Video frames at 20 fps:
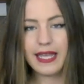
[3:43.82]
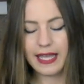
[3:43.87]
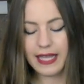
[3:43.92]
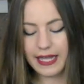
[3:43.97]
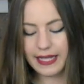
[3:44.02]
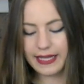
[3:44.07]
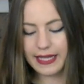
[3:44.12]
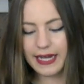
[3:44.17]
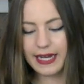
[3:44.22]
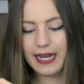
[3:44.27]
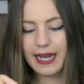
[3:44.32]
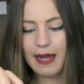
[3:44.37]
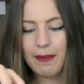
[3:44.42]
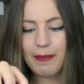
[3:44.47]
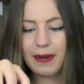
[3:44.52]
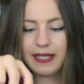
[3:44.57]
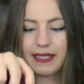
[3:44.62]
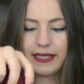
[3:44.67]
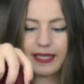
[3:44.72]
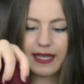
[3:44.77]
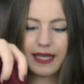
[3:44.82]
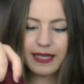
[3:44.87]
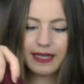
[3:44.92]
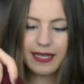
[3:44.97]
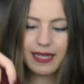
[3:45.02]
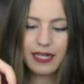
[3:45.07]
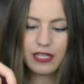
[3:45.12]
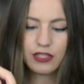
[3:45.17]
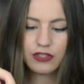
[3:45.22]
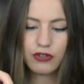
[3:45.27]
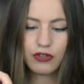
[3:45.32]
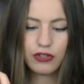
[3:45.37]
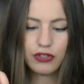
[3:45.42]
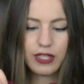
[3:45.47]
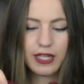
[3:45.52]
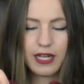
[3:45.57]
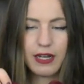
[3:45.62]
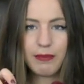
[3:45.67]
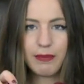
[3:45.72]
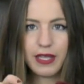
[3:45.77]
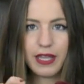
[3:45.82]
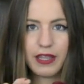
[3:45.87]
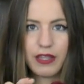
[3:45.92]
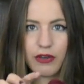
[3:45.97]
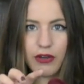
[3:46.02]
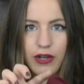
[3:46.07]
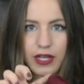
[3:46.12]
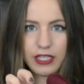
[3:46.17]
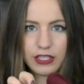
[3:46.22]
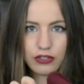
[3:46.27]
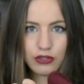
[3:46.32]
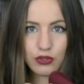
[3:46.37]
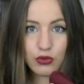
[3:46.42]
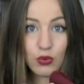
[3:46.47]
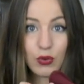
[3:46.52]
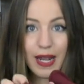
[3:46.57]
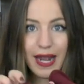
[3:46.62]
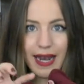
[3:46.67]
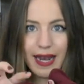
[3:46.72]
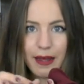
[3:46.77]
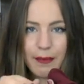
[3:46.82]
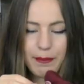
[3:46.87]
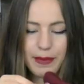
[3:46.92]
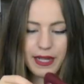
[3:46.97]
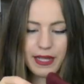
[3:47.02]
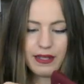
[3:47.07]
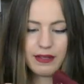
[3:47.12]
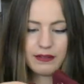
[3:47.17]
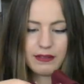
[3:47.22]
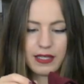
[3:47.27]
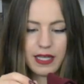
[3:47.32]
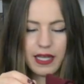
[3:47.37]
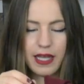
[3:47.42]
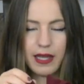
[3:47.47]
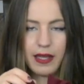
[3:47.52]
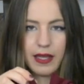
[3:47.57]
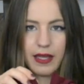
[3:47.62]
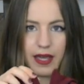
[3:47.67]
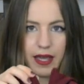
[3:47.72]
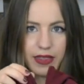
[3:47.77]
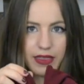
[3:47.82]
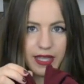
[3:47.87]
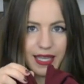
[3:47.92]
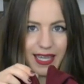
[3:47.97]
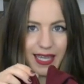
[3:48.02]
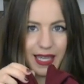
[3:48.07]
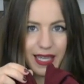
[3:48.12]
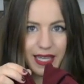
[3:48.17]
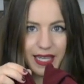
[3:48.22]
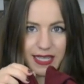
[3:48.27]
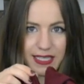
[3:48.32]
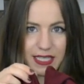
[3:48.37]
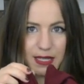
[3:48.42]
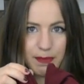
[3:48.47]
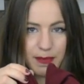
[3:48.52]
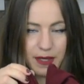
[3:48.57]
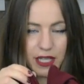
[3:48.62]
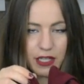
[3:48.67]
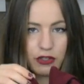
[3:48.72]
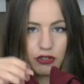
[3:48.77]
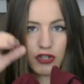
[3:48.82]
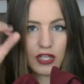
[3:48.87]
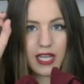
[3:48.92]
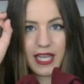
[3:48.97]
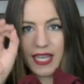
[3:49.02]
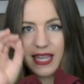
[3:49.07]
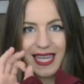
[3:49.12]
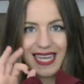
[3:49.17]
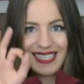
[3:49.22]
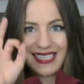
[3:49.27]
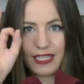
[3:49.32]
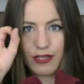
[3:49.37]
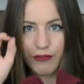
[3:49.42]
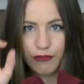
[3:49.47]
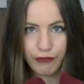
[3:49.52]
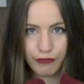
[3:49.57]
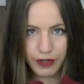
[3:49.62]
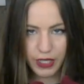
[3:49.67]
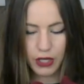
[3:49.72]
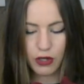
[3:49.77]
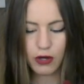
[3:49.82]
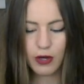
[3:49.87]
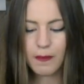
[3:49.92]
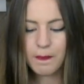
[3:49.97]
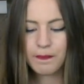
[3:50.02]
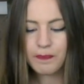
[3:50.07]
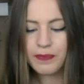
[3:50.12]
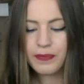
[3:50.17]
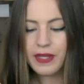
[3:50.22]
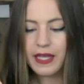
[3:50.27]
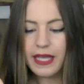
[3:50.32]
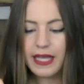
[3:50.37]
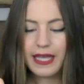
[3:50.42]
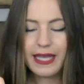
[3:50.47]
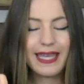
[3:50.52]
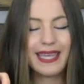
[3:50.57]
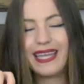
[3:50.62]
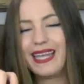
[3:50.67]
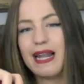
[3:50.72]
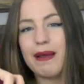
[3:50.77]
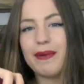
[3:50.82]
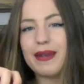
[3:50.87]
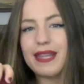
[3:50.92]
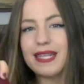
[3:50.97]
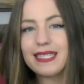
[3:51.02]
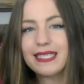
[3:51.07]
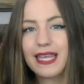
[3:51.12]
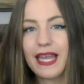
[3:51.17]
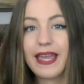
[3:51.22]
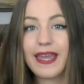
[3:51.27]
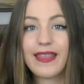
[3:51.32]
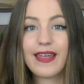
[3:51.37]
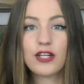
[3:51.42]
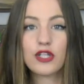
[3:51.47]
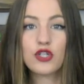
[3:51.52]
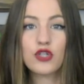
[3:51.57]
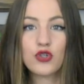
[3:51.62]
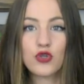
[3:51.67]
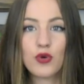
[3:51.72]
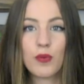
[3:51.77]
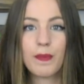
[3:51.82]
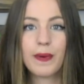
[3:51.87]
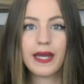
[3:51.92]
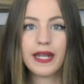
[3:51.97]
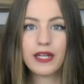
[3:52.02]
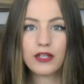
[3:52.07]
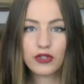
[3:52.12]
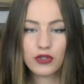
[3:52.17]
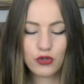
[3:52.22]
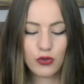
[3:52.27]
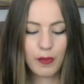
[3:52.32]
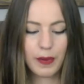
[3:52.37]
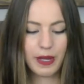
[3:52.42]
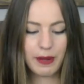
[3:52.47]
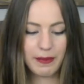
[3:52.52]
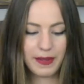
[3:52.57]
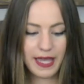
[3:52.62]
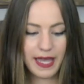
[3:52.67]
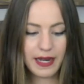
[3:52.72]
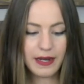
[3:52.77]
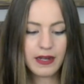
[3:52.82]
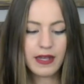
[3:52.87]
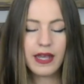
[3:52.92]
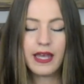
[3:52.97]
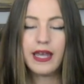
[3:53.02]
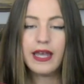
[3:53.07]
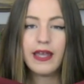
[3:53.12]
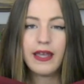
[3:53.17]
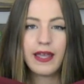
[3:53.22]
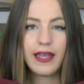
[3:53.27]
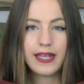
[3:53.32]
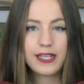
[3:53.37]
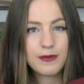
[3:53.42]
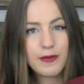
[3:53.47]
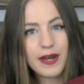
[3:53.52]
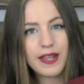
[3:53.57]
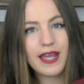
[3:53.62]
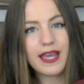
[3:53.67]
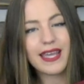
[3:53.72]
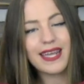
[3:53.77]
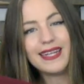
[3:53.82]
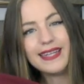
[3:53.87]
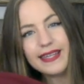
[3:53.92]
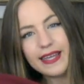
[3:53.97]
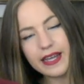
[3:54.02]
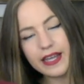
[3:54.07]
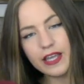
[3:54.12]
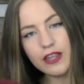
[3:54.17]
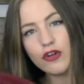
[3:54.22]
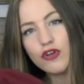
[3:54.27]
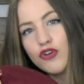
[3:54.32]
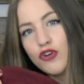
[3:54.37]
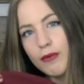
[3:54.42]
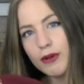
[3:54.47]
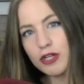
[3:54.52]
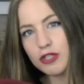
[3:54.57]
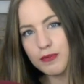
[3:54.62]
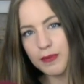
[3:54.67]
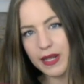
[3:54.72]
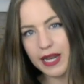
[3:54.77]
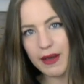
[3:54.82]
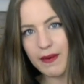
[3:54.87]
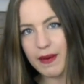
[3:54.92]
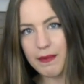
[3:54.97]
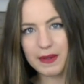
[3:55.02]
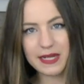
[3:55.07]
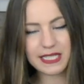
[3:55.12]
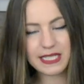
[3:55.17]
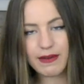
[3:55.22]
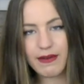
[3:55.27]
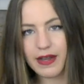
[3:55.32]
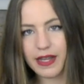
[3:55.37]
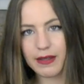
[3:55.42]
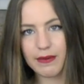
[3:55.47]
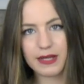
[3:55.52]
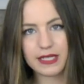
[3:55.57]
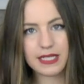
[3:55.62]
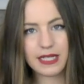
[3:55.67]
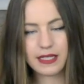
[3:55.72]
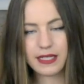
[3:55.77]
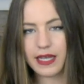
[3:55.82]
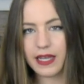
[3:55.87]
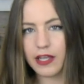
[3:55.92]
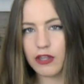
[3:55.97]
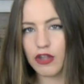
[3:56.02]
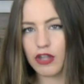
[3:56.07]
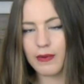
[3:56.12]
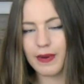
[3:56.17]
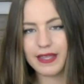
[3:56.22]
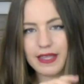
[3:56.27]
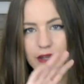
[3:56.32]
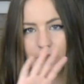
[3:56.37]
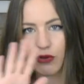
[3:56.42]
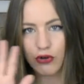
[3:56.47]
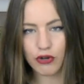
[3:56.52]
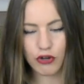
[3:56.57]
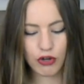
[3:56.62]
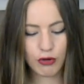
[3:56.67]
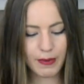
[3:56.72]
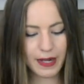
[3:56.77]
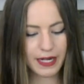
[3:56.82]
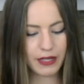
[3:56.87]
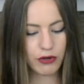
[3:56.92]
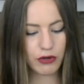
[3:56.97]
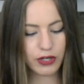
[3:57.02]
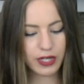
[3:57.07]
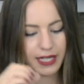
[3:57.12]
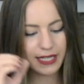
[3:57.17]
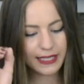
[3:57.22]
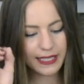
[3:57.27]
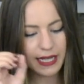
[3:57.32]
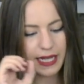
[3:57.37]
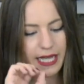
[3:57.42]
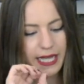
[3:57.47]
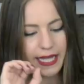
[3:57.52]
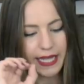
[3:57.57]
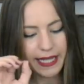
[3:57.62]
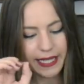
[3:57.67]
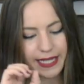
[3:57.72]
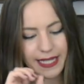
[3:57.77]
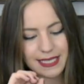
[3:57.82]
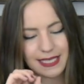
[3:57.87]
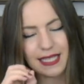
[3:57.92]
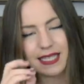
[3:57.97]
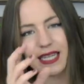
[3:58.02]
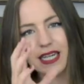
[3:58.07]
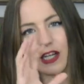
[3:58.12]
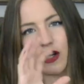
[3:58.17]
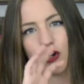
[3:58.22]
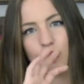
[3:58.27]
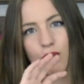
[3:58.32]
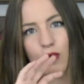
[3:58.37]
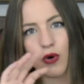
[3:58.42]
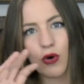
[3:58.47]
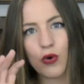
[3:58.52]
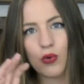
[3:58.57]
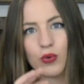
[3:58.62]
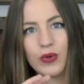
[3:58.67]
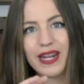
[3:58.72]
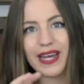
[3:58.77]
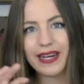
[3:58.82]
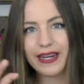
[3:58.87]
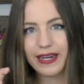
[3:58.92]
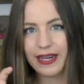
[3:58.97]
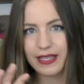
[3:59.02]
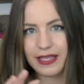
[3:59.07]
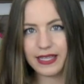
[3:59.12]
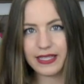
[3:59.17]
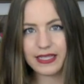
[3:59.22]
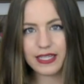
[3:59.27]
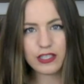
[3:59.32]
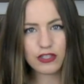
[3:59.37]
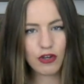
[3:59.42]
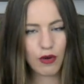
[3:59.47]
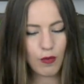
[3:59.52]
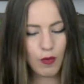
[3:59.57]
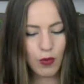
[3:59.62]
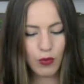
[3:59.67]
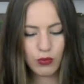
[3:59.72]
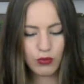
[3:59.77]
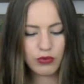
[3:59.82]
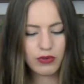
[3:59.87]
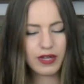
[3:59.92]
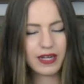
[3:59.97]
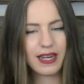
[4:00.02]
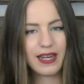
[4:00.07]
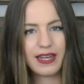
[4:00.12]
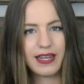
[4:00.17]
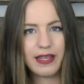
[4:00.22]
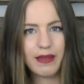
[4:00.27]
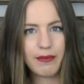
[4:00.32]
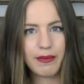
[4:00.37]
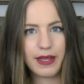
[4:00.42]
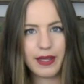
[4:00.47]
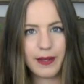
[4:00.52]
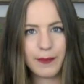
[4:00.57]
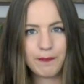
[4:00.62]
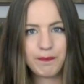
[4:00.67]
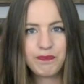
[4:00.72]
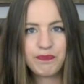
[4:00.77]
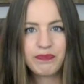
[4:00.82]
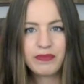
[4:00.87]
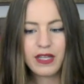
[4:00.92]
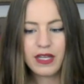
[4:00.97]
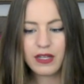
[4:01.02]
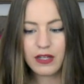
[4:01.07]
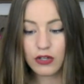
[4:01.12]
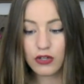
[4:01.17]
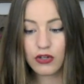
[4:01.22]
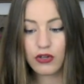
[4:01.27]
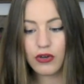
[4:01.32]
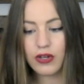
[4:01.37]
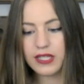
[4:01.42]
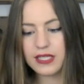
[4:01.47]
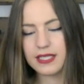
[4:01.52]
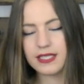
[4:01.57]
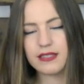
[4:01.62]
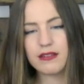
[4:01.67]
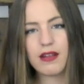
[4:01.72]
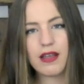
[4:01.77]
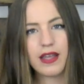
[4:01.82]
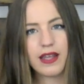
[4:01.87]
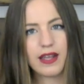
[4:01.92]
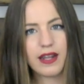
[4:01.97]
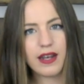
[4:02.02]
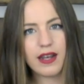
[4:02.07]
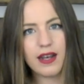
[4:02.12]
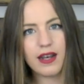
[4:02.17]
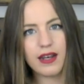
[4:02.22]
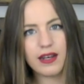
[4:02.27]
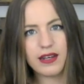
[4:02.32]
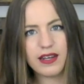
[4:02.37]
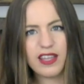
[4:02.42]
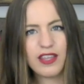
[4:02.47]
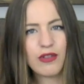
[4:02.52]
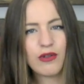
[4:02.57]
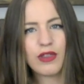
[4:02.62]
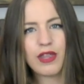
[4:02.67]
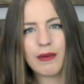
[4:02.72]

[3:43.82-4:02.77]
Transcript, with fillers: Y tiene la parte del escote, en el medio, esto es un alambre que hace que este piquito se quede así fijo y la verdad es que queda súper, súper bien. Es verdad que el tejido no me lo esperaba, pensaba que iba a ser tejido de bañador normal y corriente y este tiene como unas rayitas, como un relieve no es el nido